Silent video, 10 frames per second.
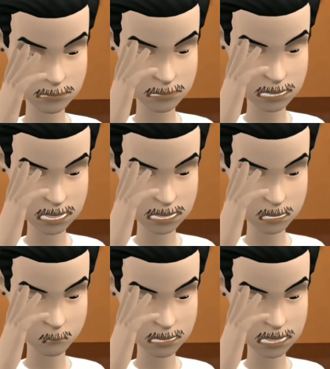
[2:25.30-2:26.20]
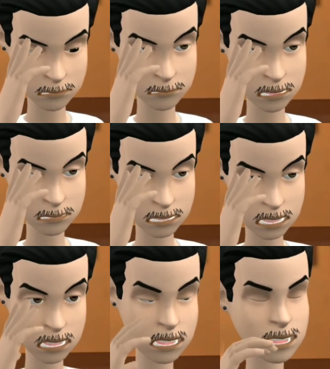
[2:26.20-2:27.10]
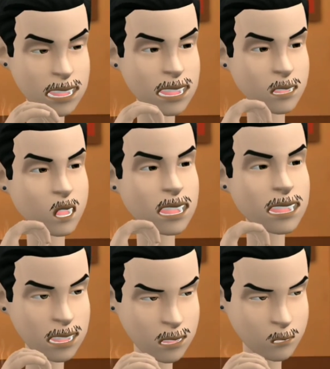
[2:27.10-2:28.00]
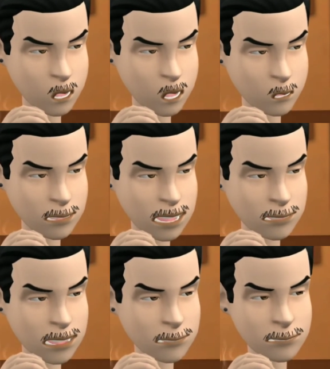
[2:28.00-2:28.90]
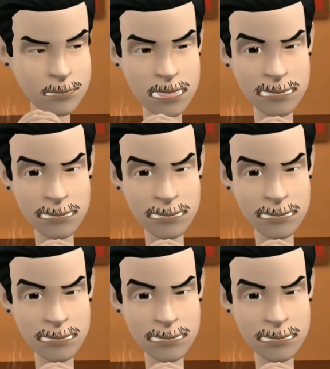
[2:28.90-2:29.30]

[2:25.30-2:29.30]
kira-kira uh, eh, 12 juta lah lebih dikit